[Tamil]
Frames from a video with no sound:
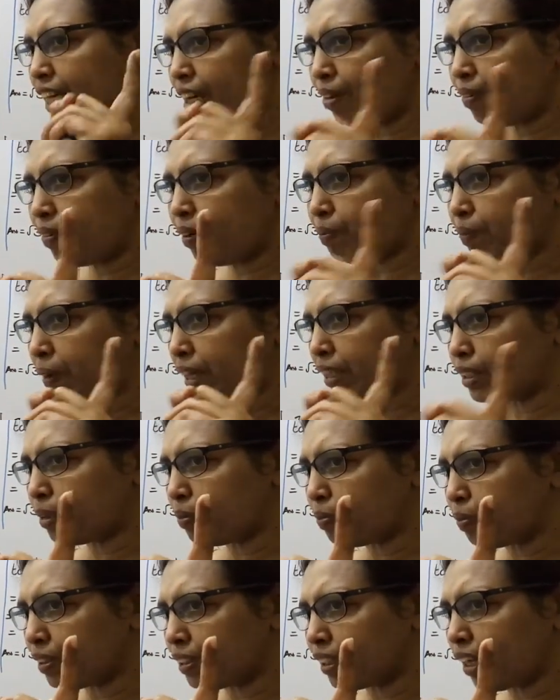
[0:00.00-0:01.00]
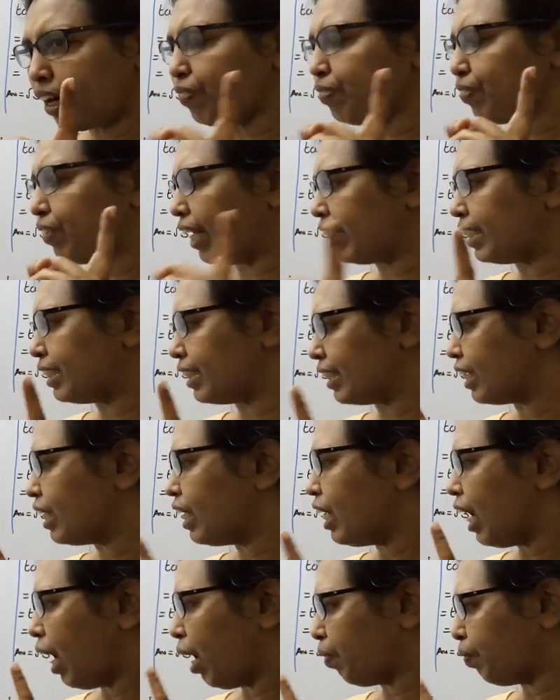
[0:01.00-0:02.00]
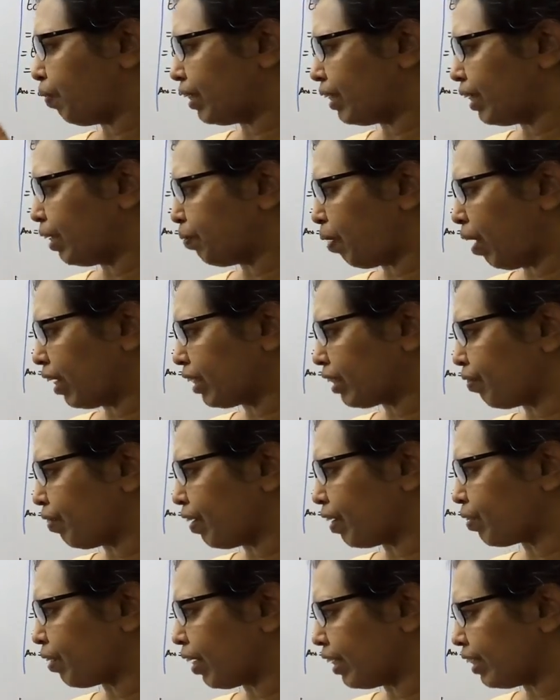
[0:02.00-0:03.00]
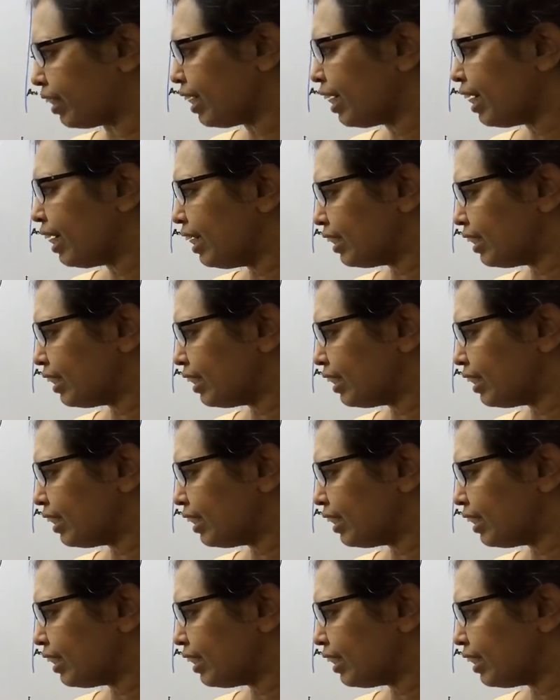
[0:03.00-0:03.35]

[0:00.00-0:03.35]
ஈவன் மல்டிபிள்ஸ் ஆஃப் நைன்டி அப்போ இதை மாற்றவே கூடாது